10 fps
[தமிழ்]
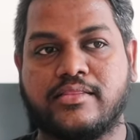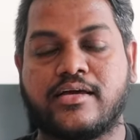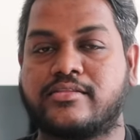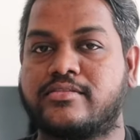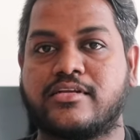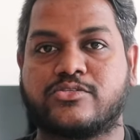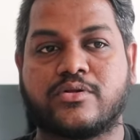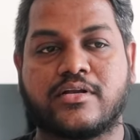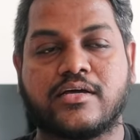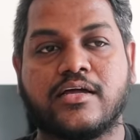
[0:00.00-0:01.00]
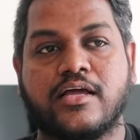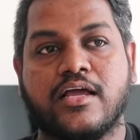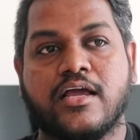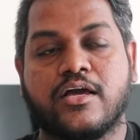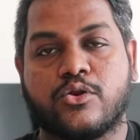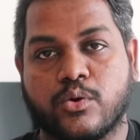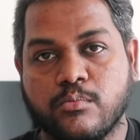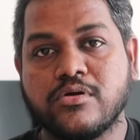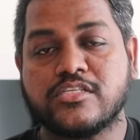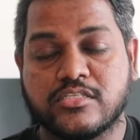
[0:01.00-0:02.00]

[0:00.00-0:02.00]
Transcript: எந்த அர்த்தத்தில் நான் சொல்கிறேன்னா ரொம்ப